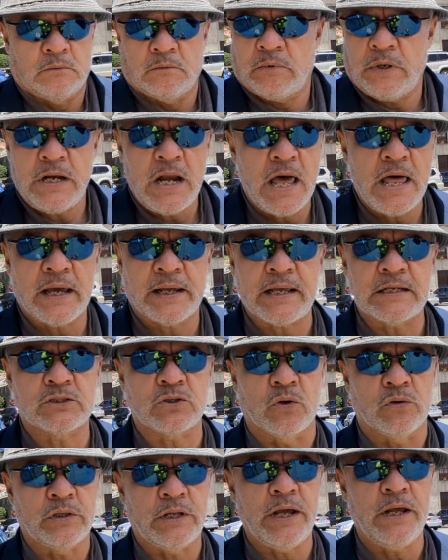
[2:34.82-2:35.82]
No hay nada que
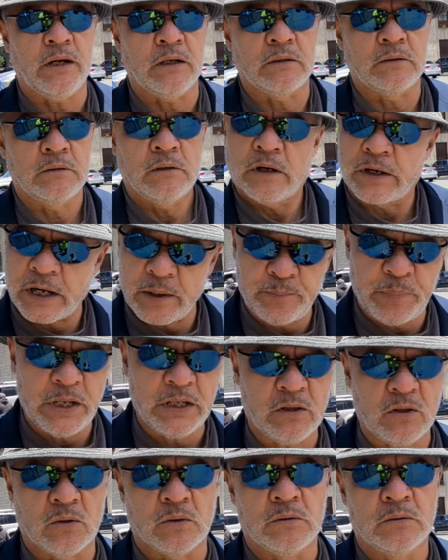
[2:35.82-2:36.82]
esconder.
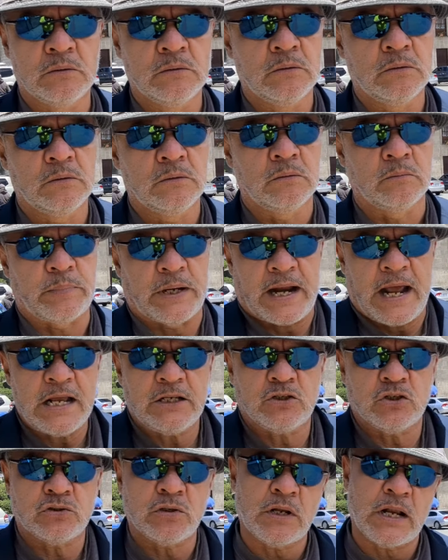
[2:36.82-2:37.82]
Repito, para
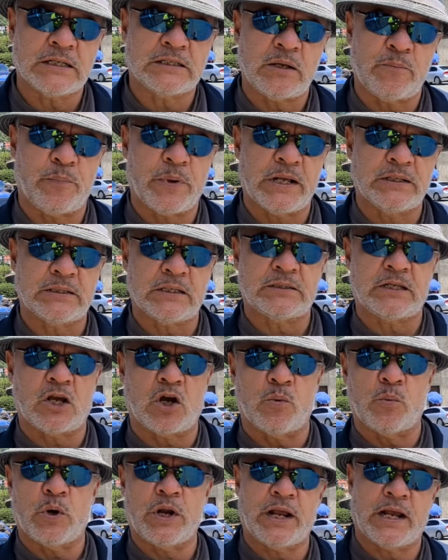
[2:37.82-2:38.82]
eso son las empresas de
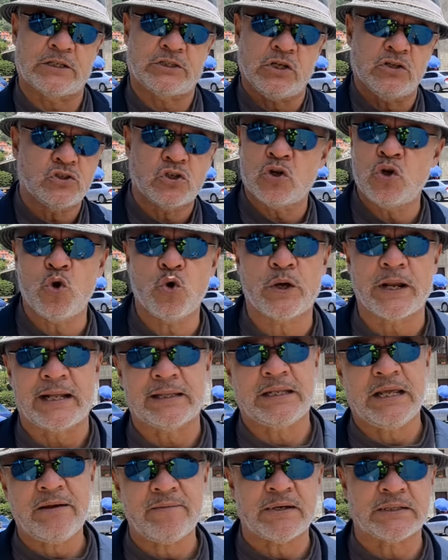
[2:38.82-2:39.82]
comunicación, son
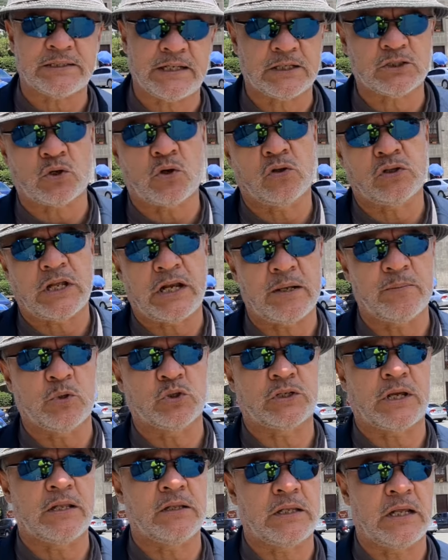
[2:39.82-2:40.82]
lucrativas y eso lo
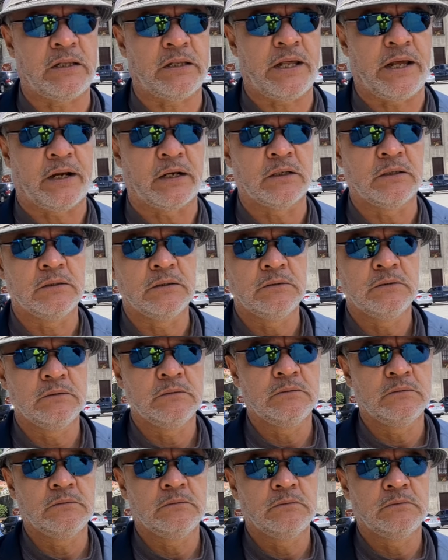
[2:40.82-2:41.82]
tenemos que entender.
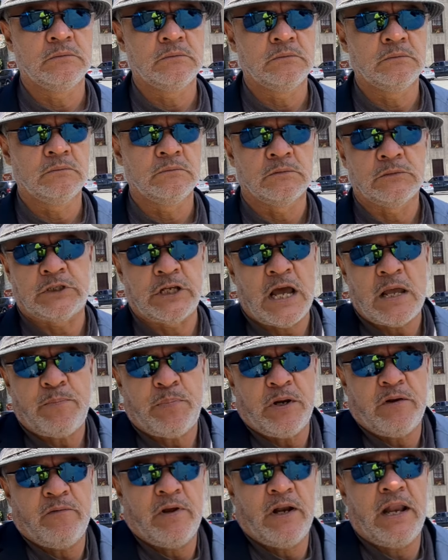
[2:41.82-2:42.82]
Si hay
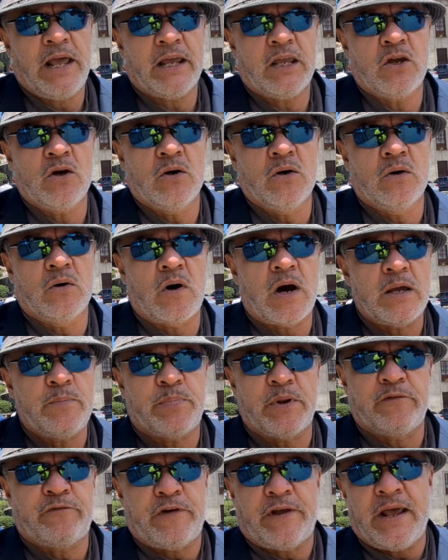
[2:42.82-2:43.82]
privilegio, hay
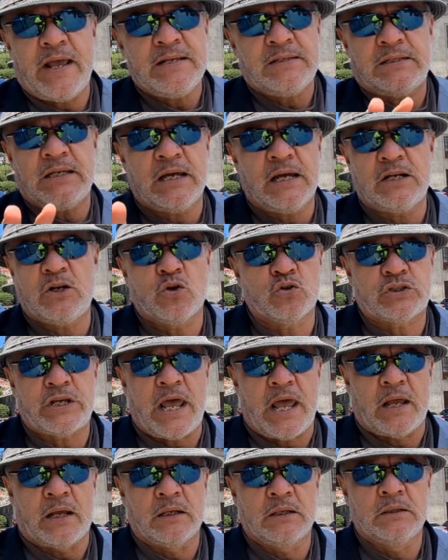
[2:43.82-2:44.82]
preferencia, no sé.